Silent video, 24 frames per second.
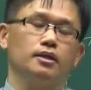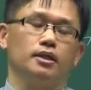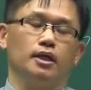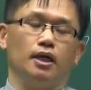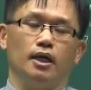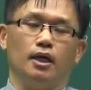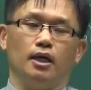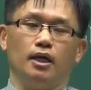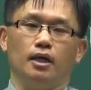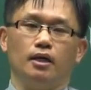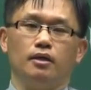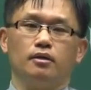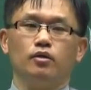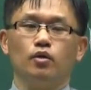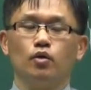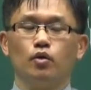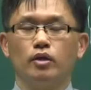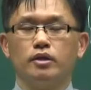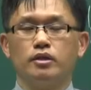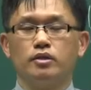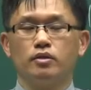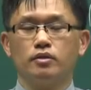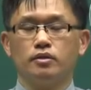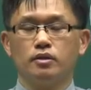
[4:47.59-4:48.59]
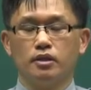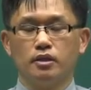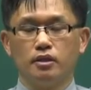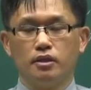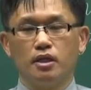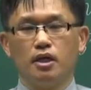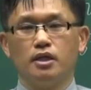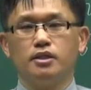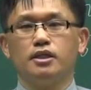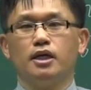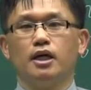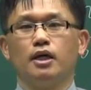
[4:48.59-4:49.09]
예, 그거에선
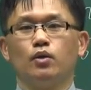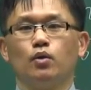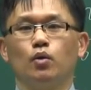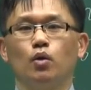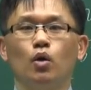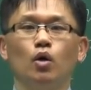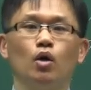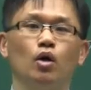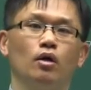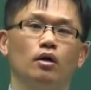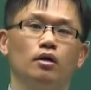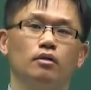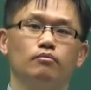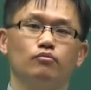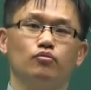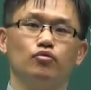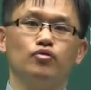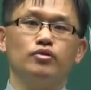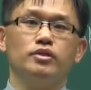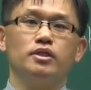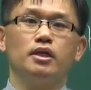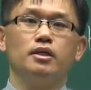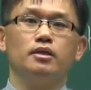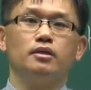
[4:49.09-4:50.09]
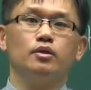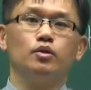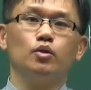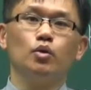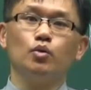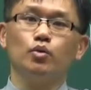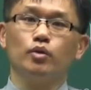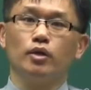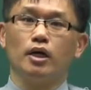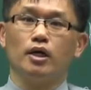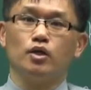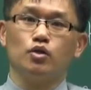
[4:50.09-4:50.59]
끝나지 않고 문제들도
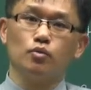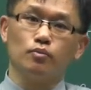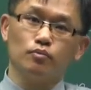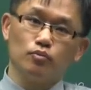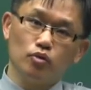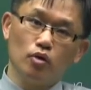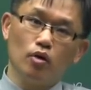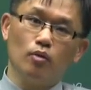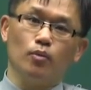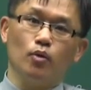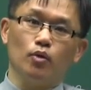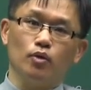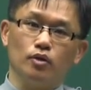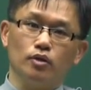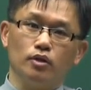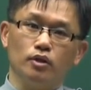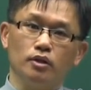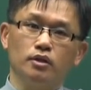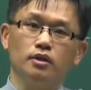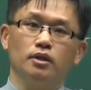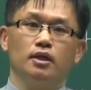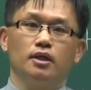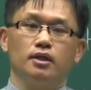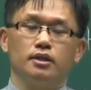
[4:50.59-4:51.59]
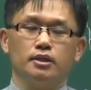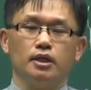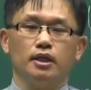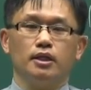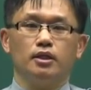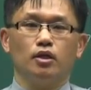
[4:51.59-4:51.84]
우리가 좀 풀어보는 예,